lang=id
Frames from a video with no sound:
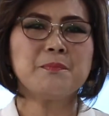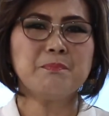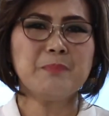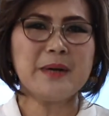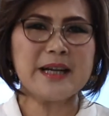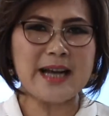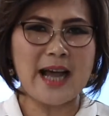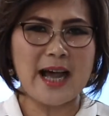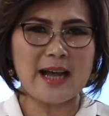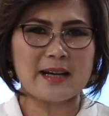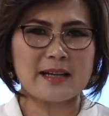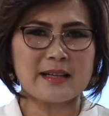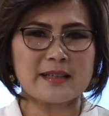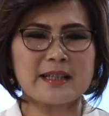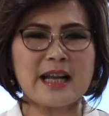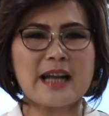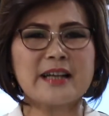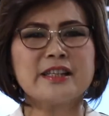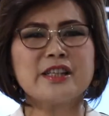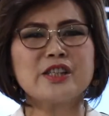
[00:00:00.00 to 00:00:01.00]
benar
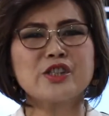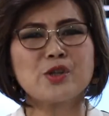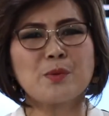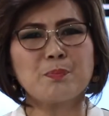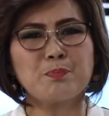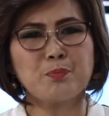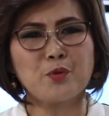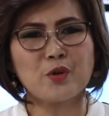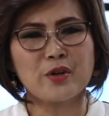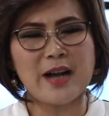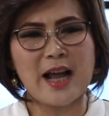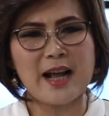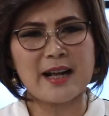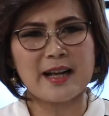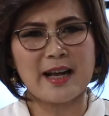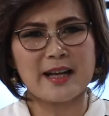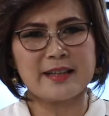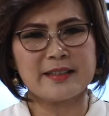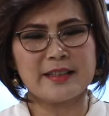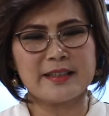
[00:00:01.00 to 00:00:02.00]
dan
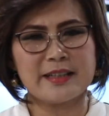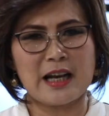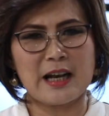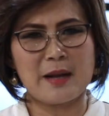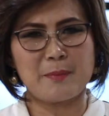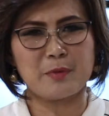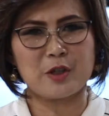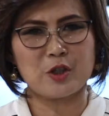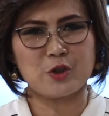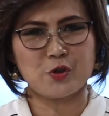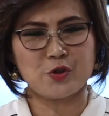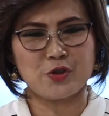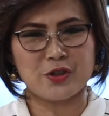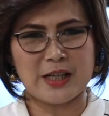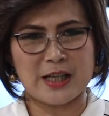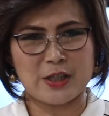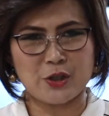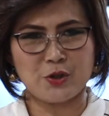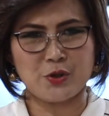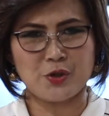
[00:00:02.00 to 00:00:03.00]
disempurnakan di dalam Kristus
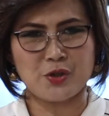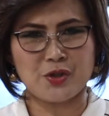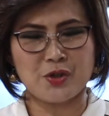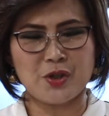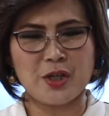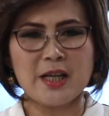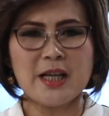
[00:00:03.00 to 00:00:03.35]
Yesus.